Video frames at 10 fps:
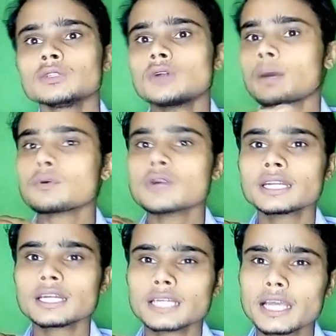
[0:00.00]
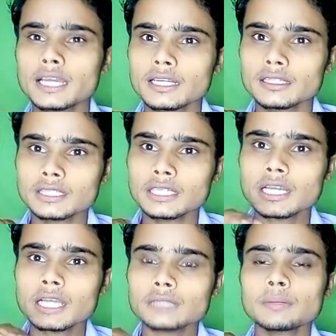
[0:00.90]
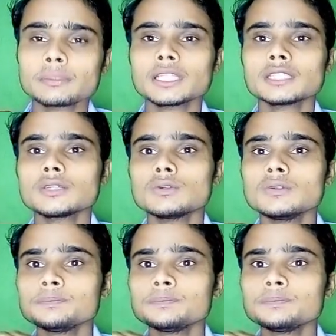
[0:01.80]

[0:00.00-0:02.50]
तो आपको करना क्या है देखिएगा मैं बता देता हूँ